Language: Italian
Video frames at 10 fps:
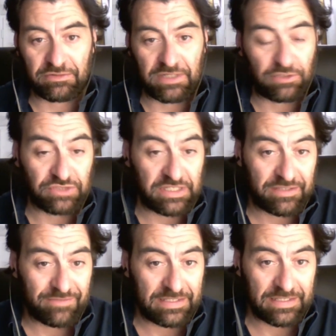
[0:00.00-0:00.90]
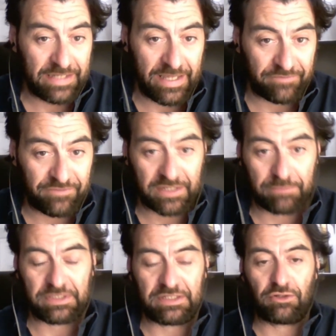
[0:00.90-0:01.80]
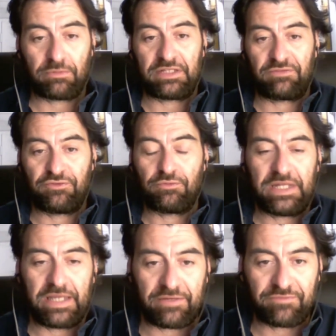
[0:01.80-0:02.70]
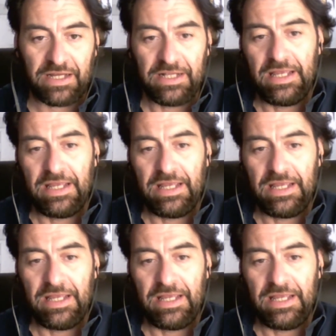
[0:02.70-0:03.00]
la, cosiddetta Valle del Nerbia, che prende il nome dal fiume Nerbia,